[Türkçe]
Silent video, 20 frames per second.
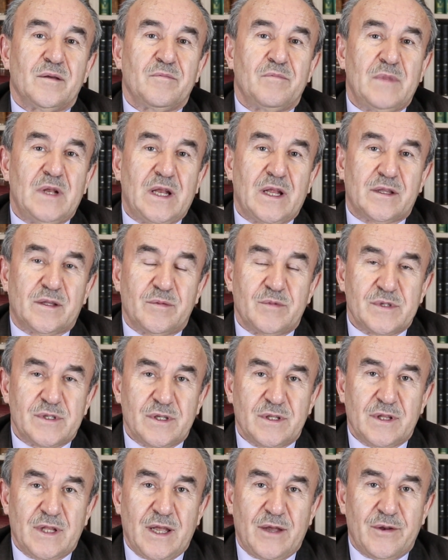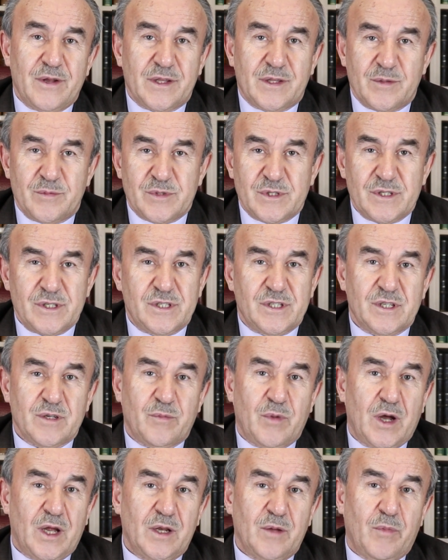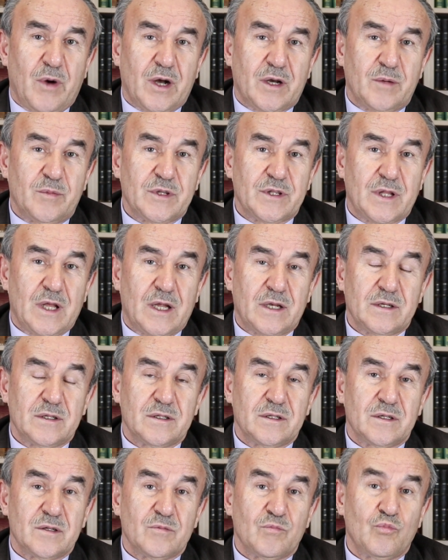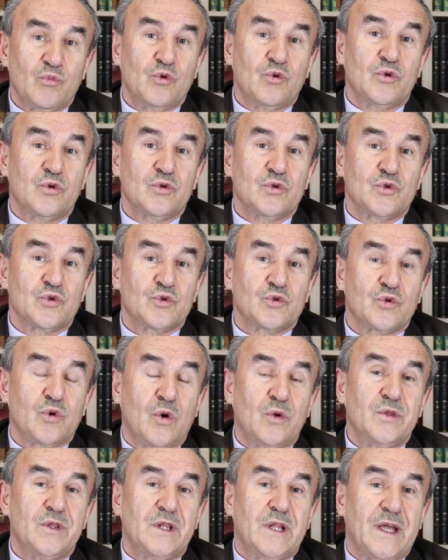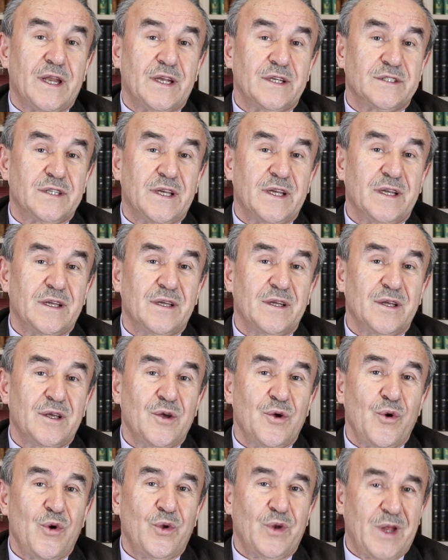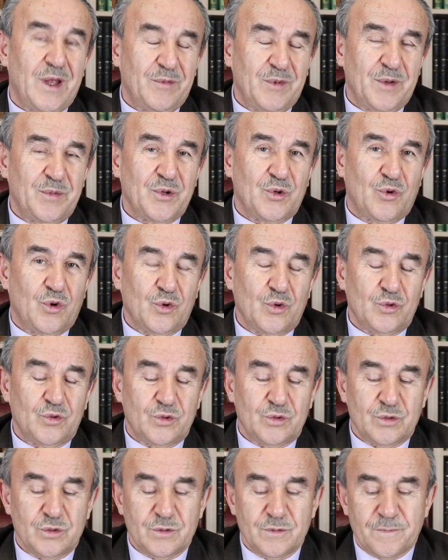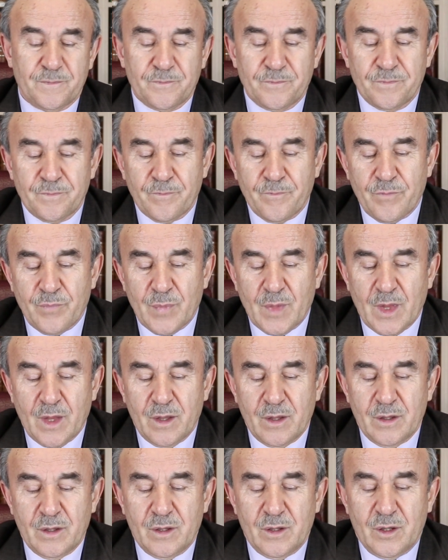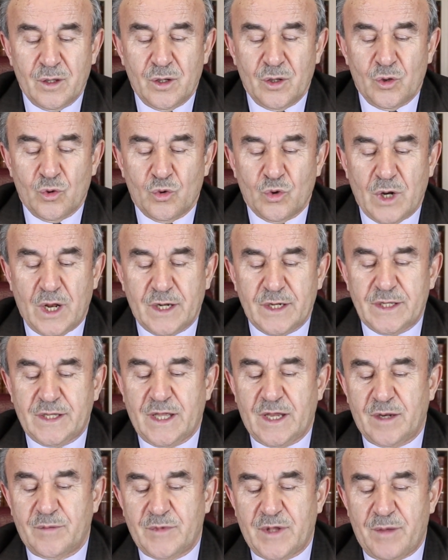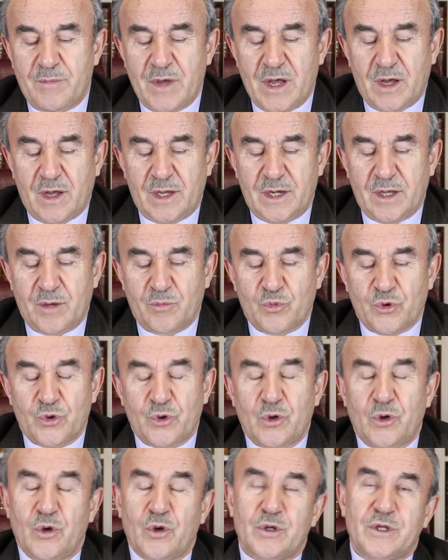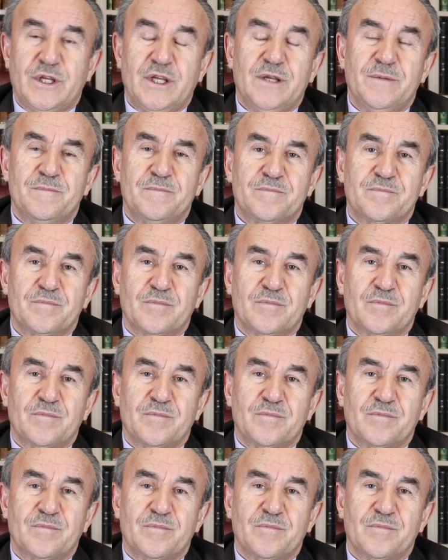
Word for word: milletimizin, devletimizin istikbali bakımından bu son derece önemli bir konudur. Kur'an-ı Kerim'de mealen buyruluyor ki